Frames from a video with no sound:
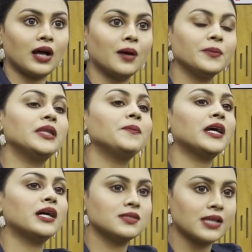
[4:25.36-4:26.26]
আমি
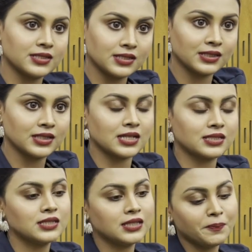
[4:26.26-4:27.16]
দীপিকার সাইডটাতে
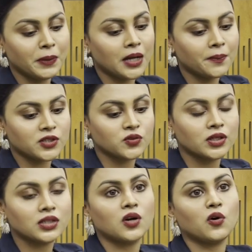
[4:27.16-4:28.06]
যাচ্ছি দীপিকা
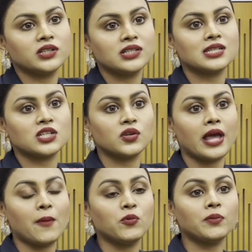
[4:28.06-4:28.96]
পাডুকনকে অডিয়েন্স আসলে
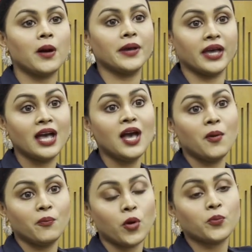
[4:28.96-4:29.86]
এমনভাবে
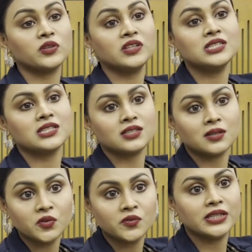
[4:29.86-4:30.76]
পরপর তিন চারটা
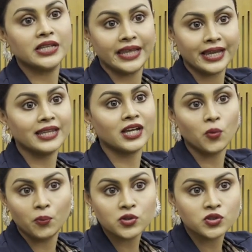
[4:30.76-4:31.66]
মুভিতে দেখে দেখে
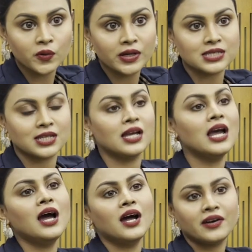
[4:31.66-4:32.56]
অভ্যস্ত হয়েছে
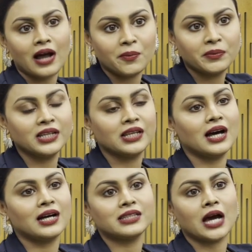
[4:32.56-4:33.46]
রামলীলা
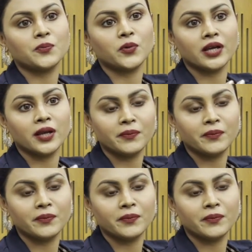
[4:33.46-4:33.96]
তারপরে